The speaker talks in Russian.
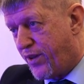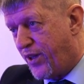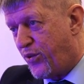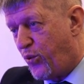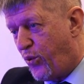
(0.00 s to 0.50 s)

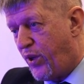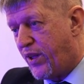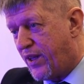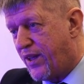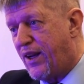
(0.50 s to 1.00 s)

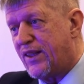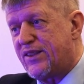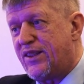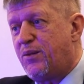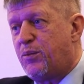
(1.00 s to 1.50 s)
которое как
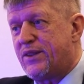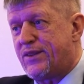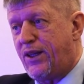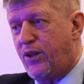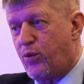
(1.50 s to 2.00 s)
раз и
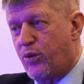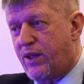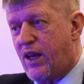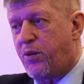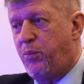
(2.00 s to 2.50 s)
демонстрирует,
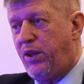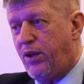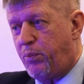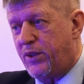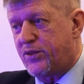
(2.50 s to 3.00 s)
как
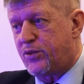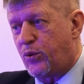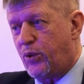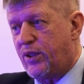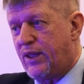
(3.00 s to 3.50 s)
мир
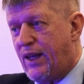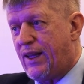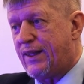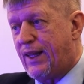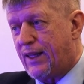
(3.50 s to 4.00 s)
построен на
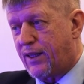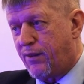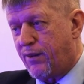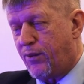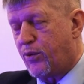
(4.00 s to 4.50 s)
отталкивании.